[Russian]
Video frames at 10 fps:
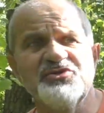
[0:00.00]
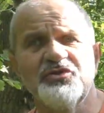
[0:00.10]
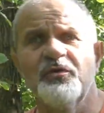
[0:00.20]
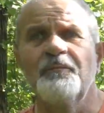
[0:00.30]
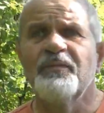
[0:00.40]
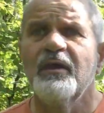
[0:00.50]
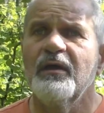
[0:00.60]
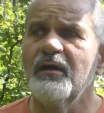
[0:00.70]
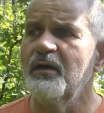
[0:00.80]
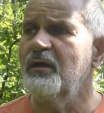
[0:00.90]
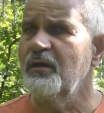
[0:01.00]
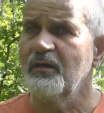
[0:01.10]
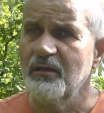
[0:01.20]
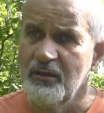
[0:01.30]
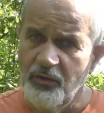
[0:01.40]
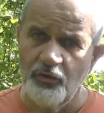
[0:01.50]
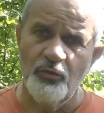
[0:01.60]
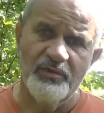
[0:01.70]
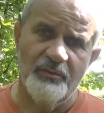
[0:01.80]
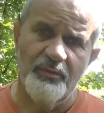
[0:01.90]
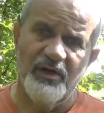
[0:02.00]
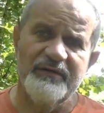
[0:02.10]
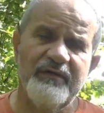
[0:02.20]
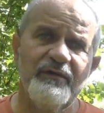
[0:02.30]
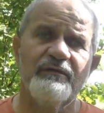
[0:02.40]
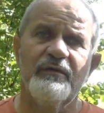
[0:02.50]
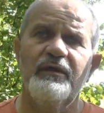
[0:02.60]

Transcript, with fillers: что э, рубль падает,